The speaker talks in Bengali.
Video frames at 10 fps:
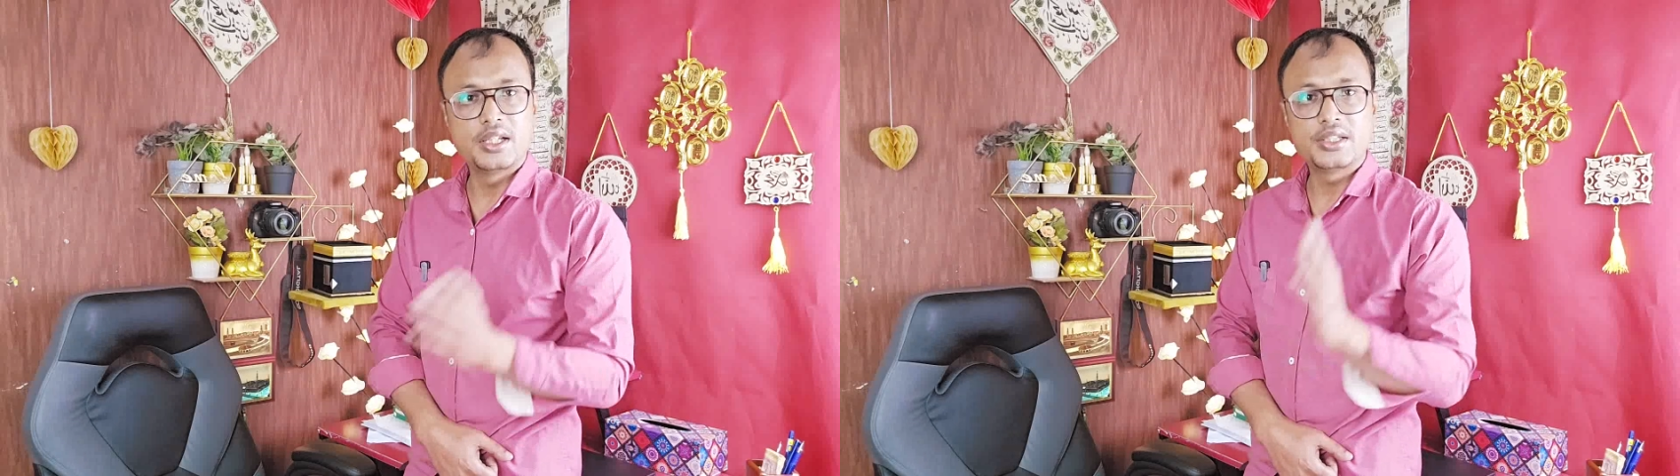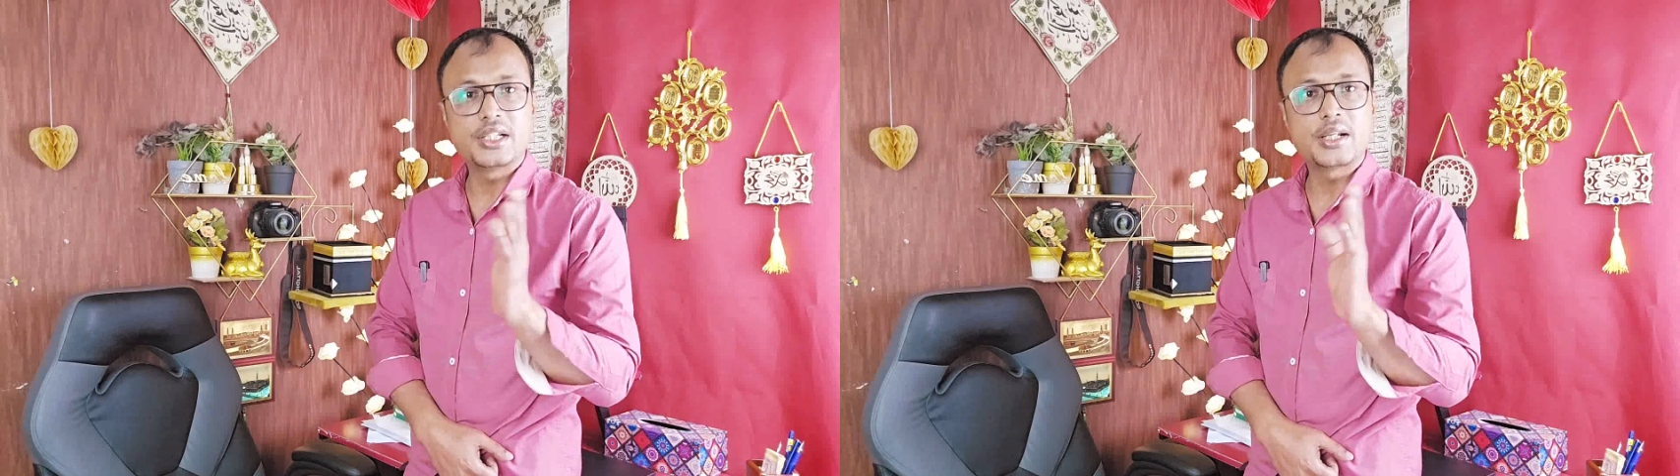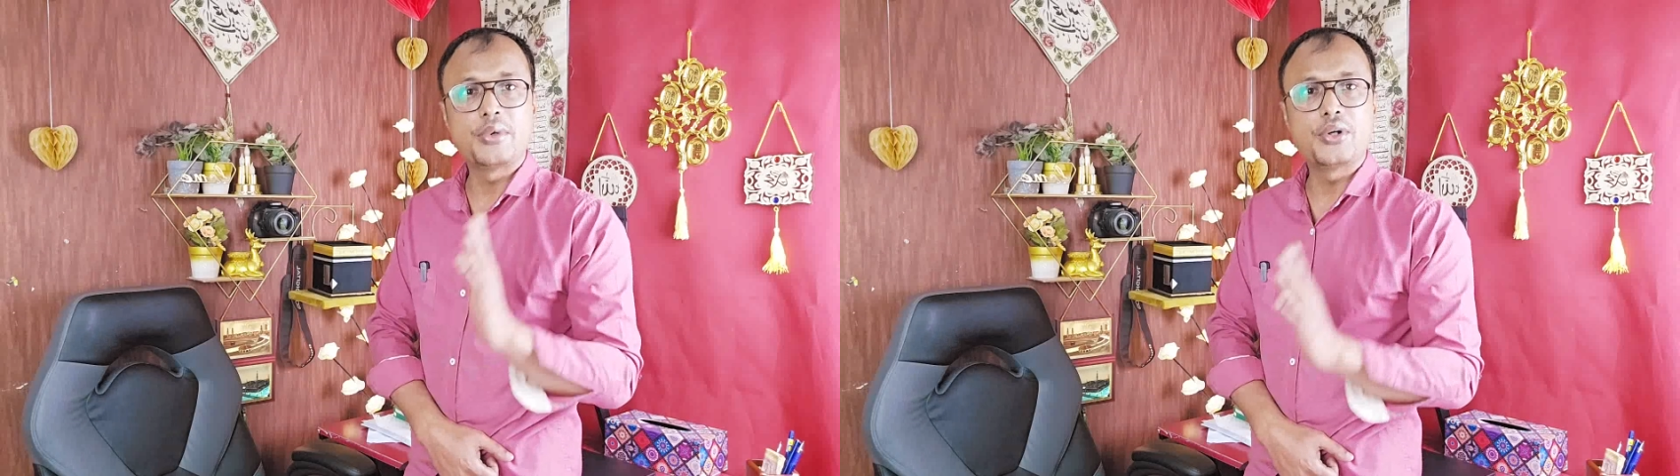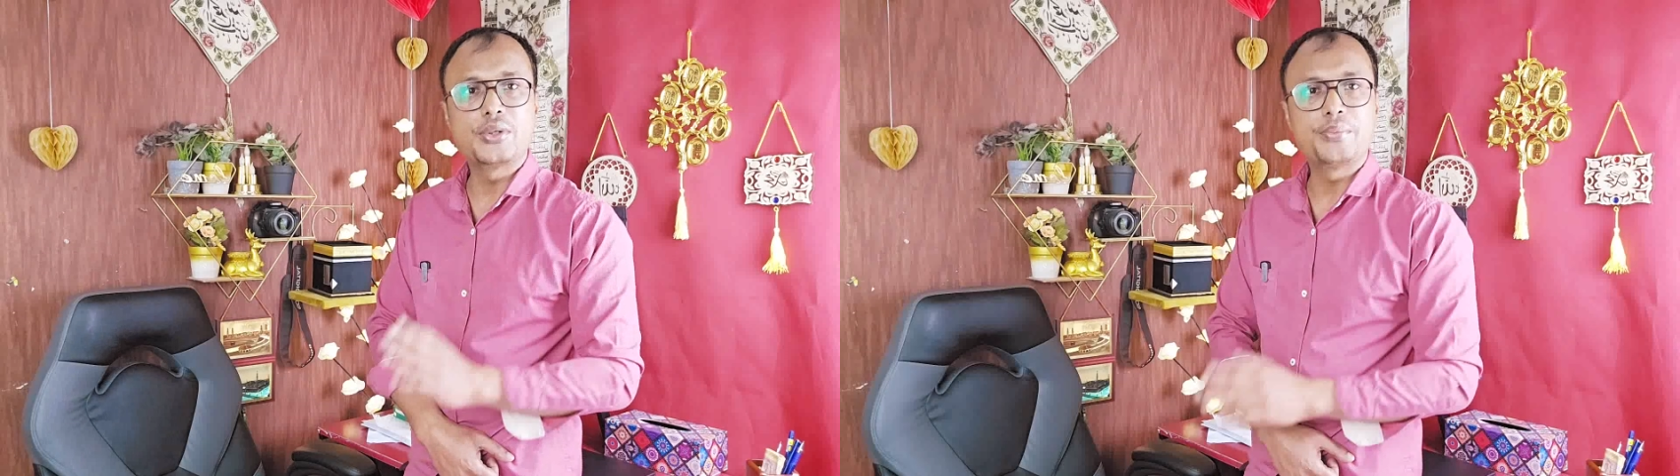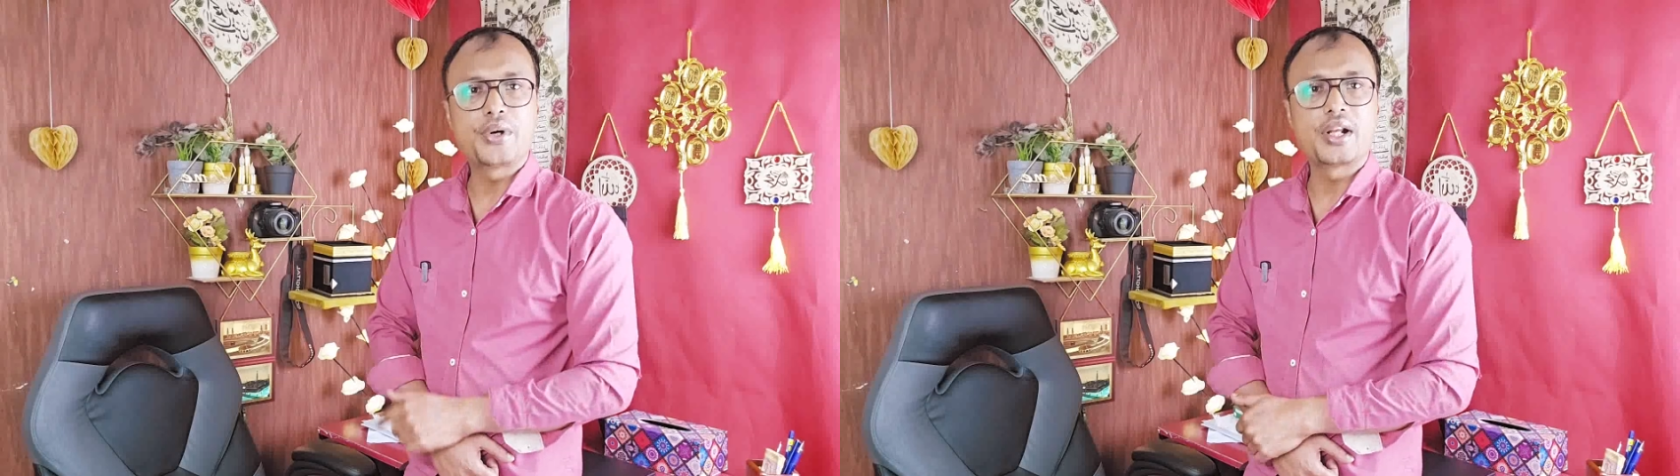সেটা
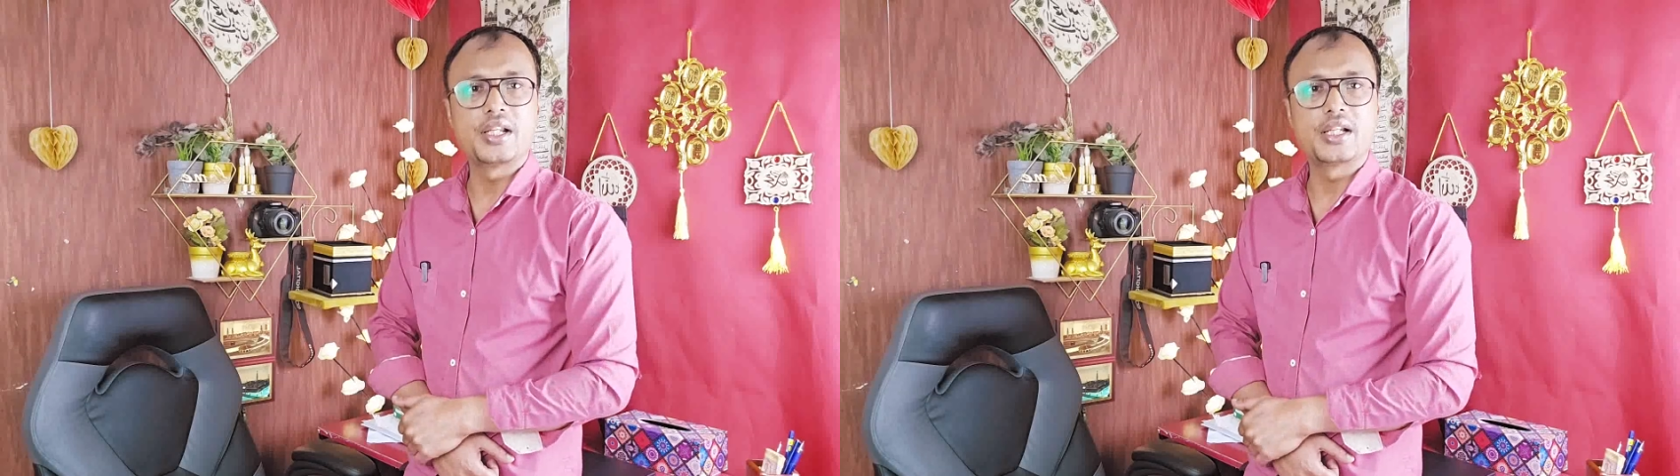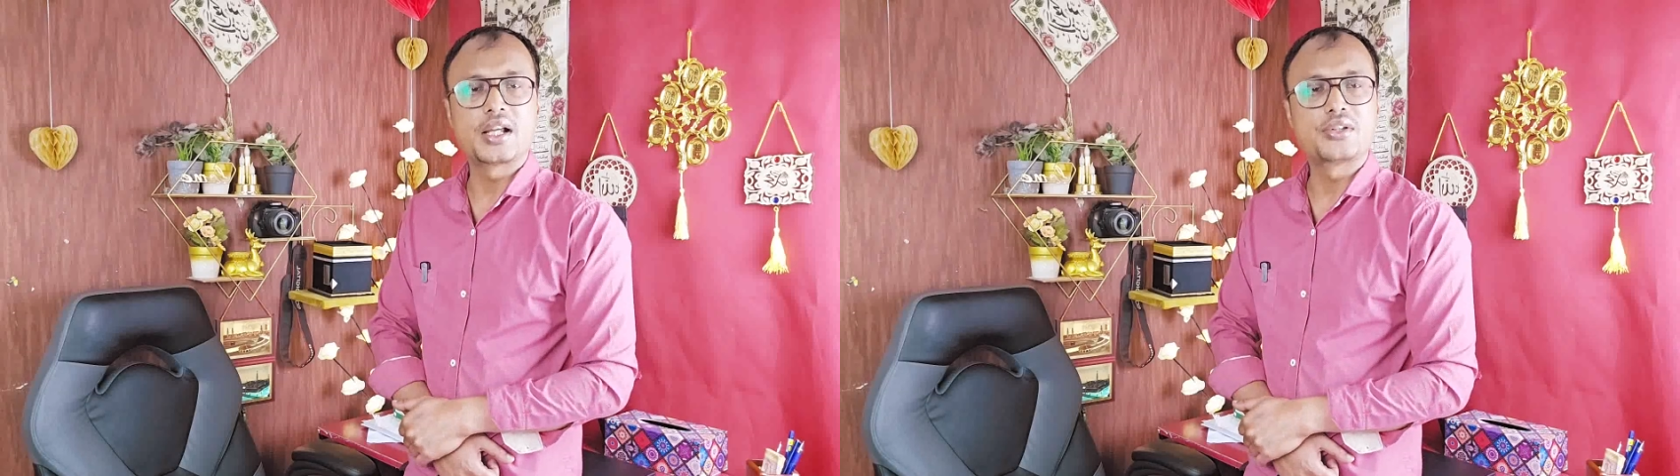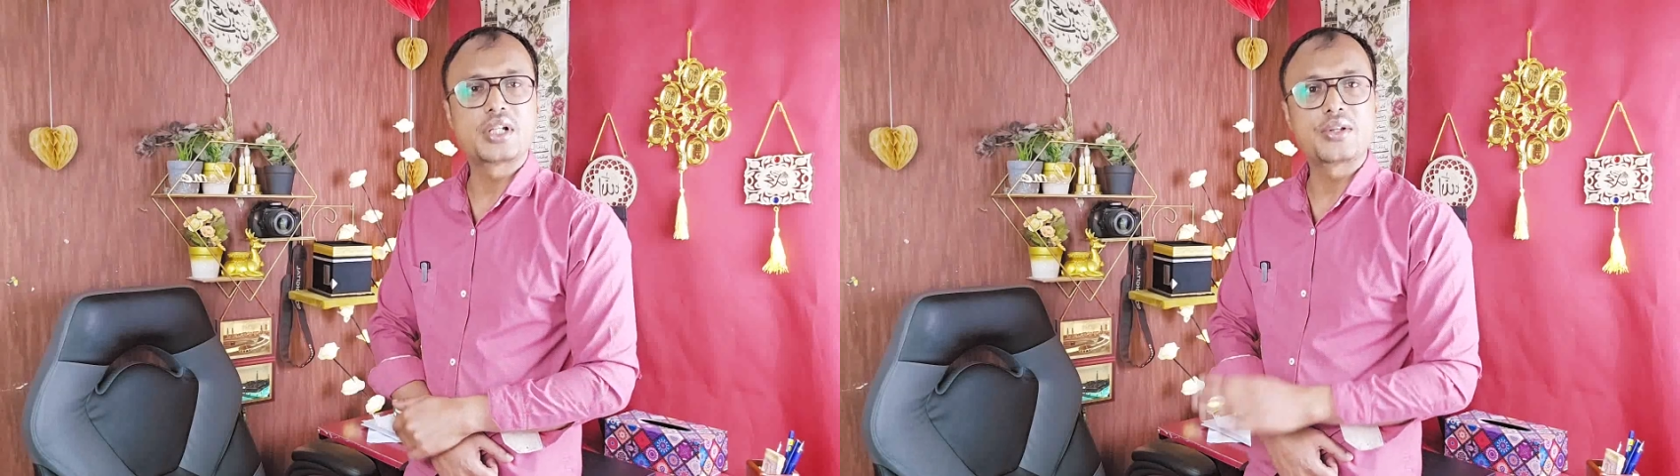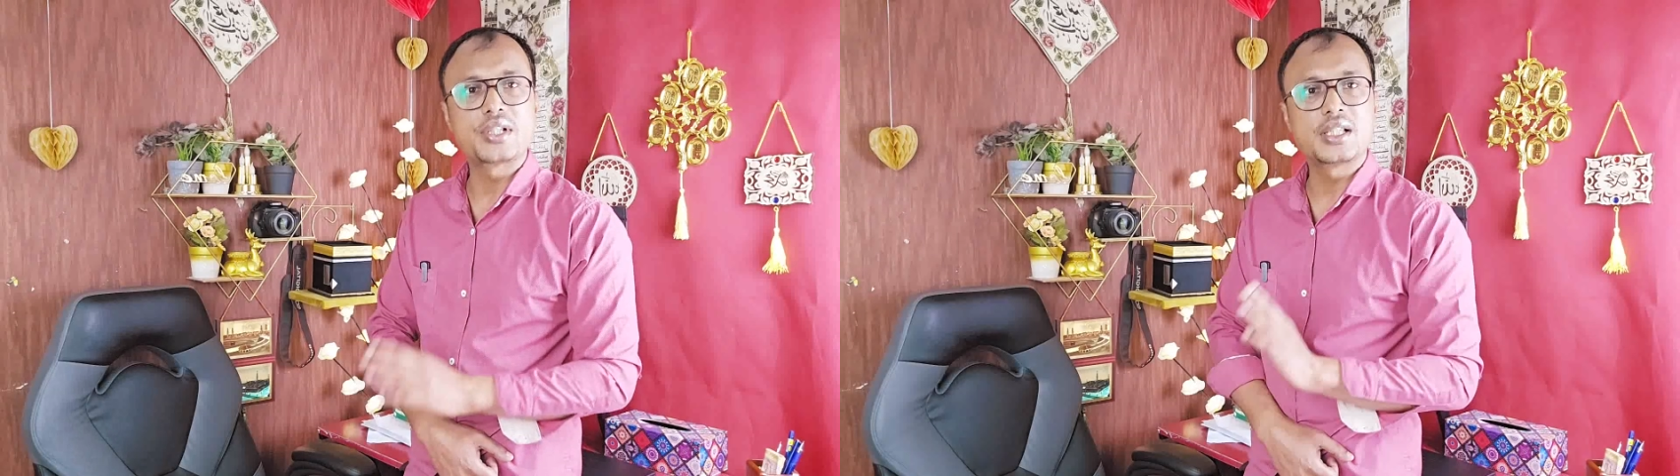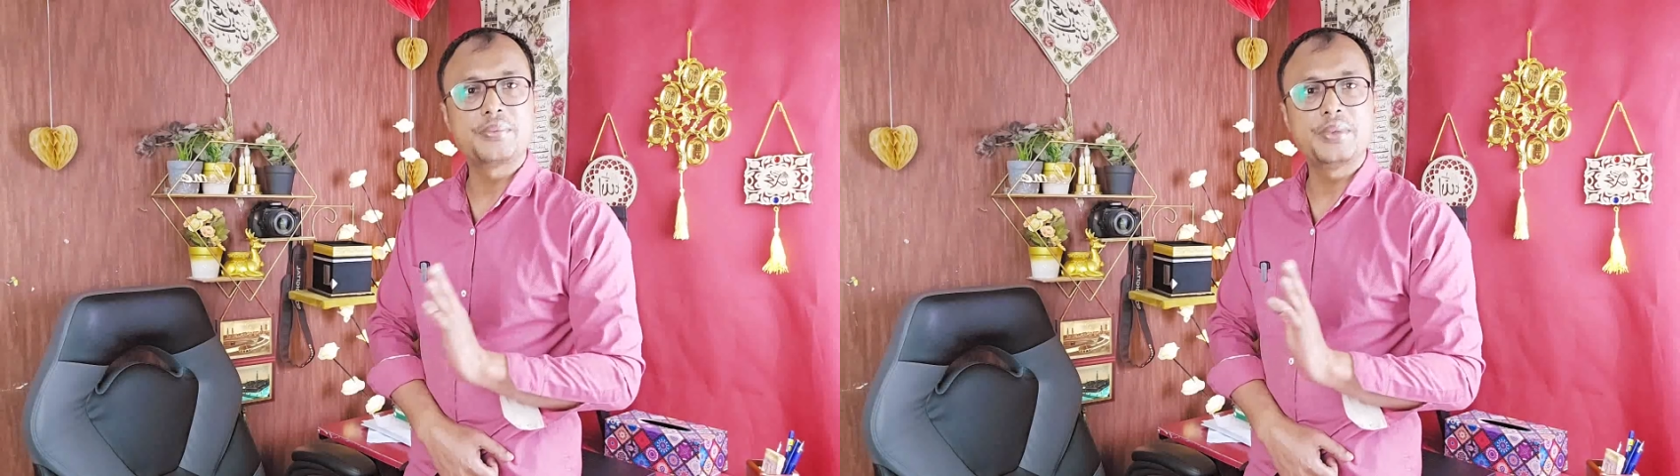মৌকুব করেনি কারণ
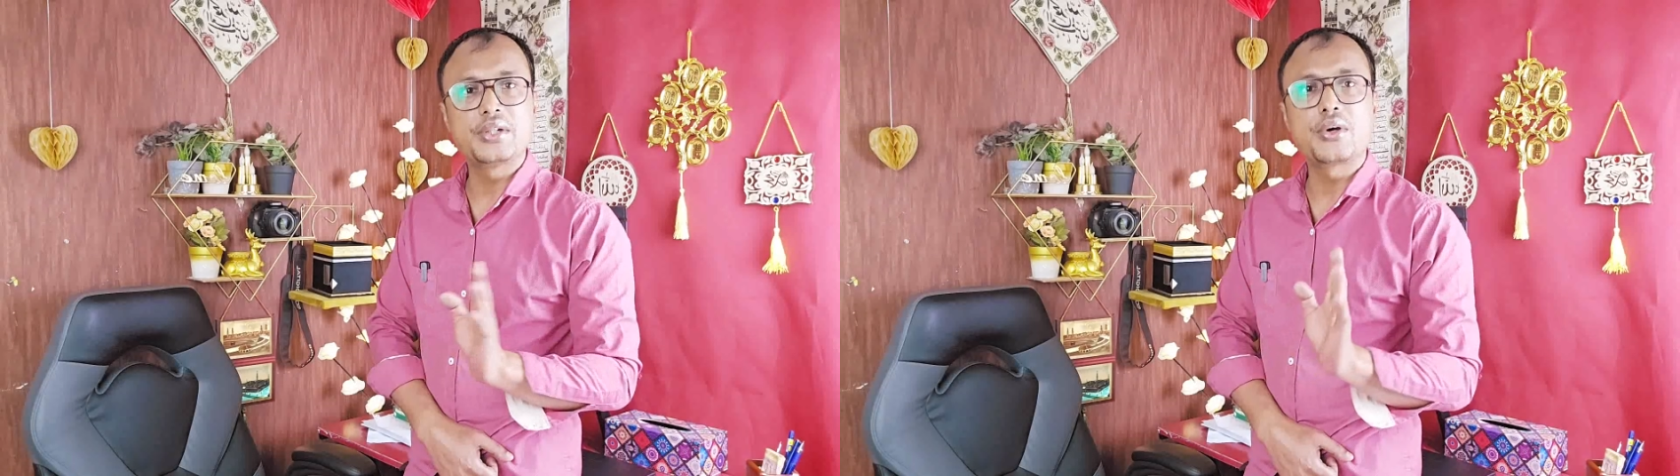জাওয়াজাতের ফি